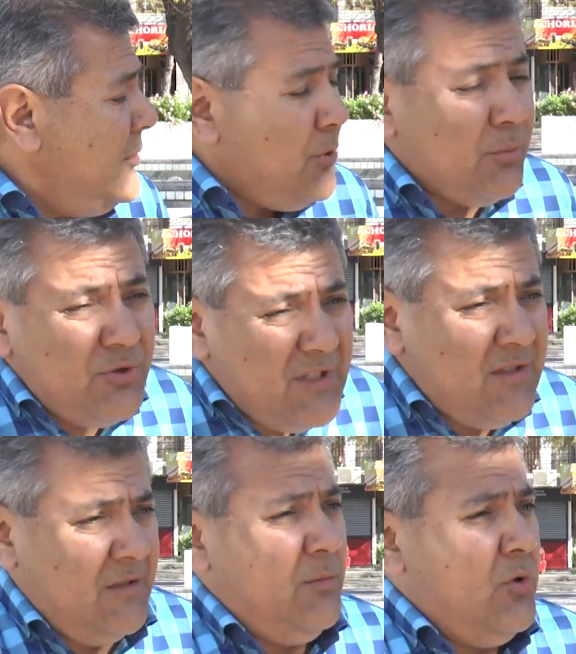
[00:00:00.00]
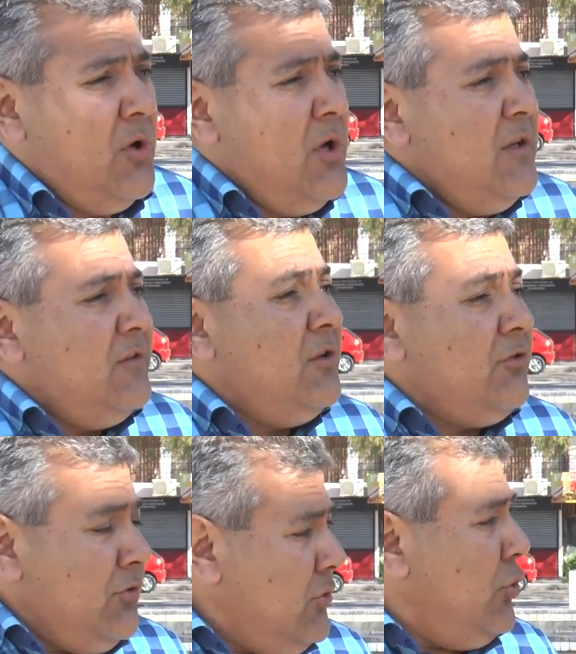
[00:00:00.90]
pero muchísimo. Si
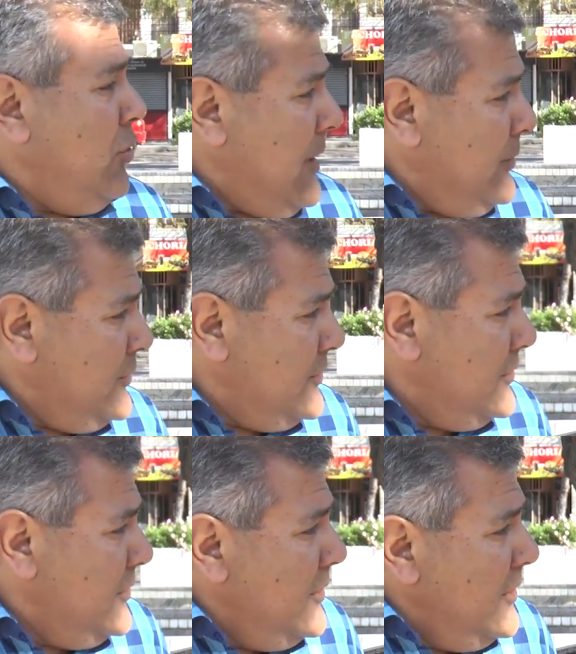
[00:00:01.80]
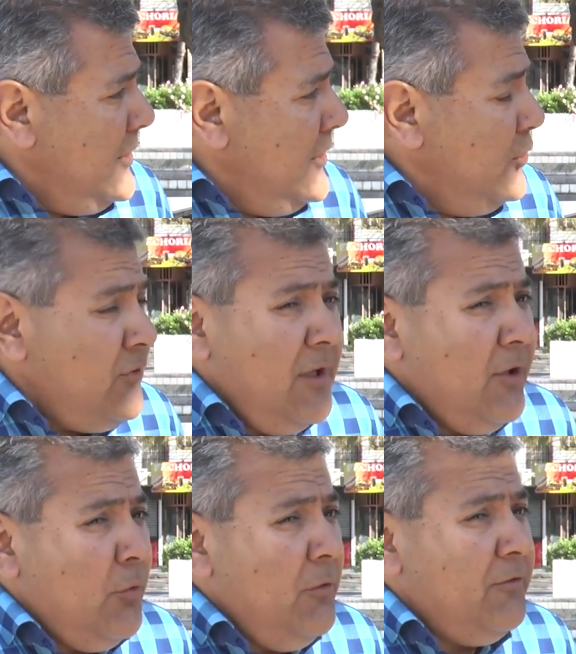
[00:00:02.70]
nosotros no vamos, no
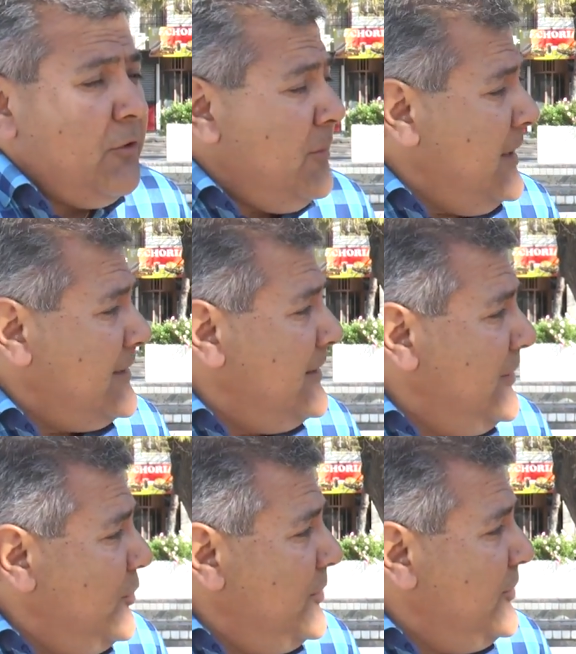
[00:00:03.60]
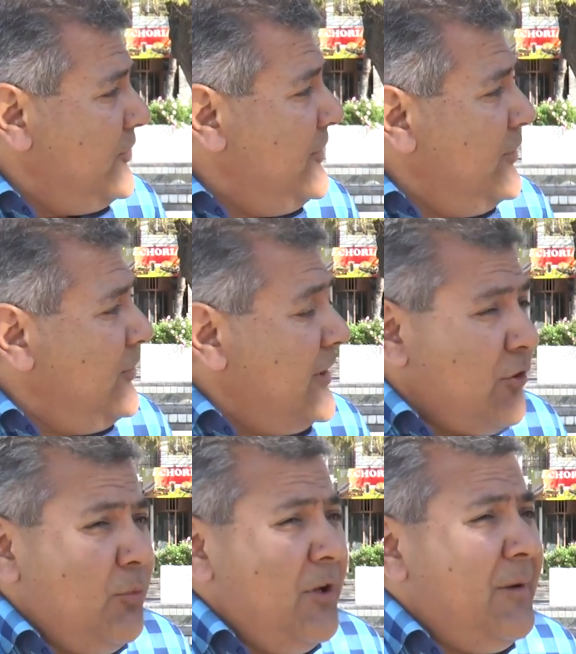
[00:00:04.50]
tienen cómo informarse los mendocinos de
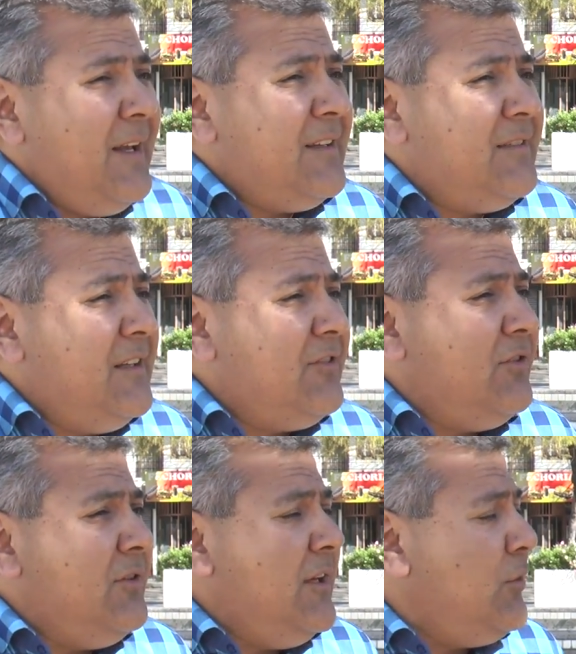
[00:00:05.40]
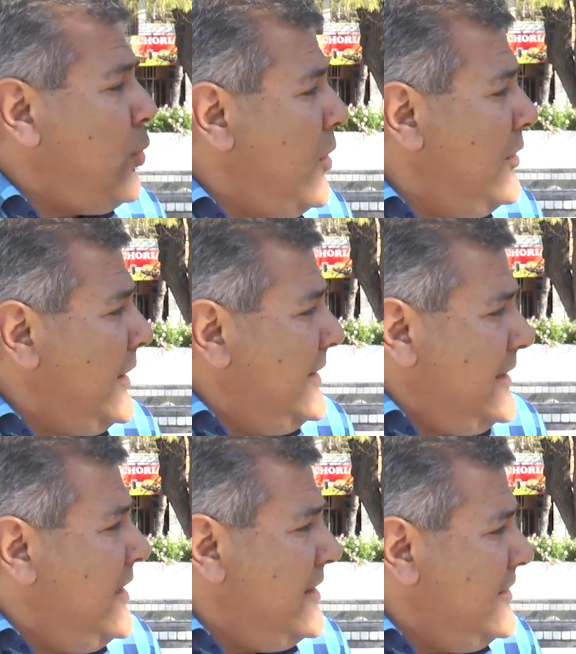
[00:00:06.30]
cómo le va a la selección y a los jugadores que
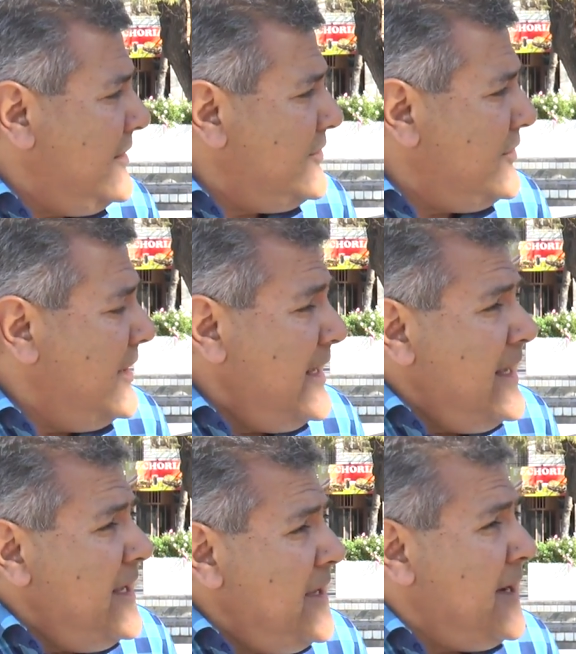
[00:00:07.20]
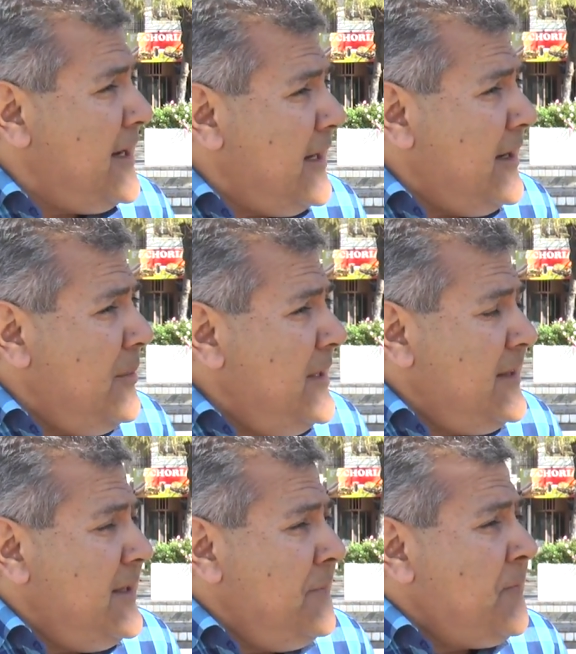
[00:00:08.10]
tienen la selección. Y acá
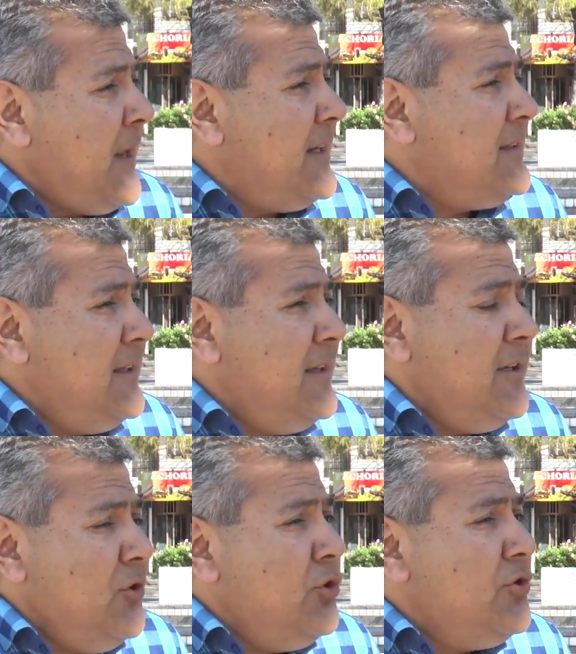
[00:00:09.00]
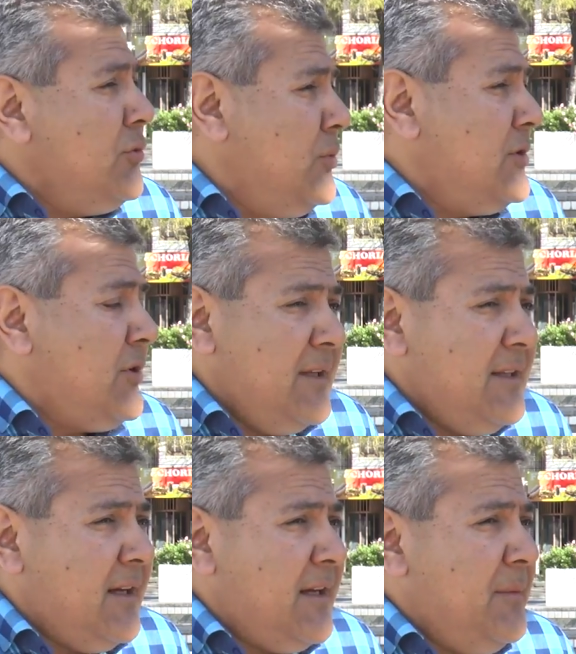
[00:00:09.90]
realmente, hasta el día de hoy, yo encuentro
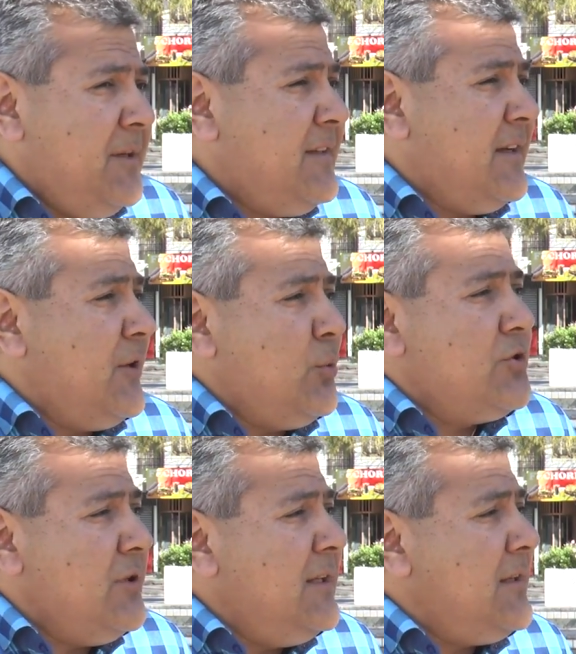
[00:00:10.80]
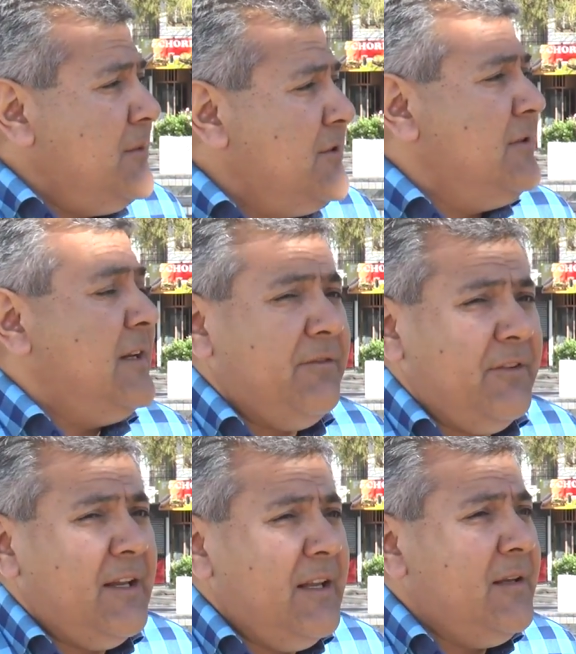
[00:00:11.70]
gente que me dice que escuchó la transmisión de la
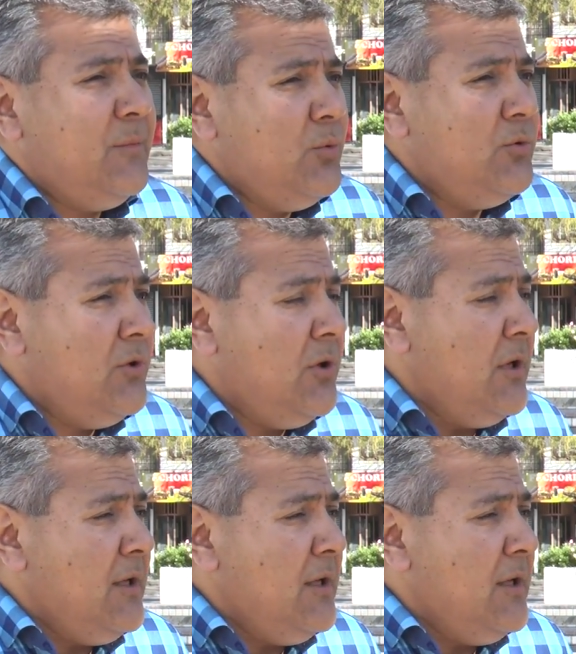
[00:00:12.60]
final del mundo,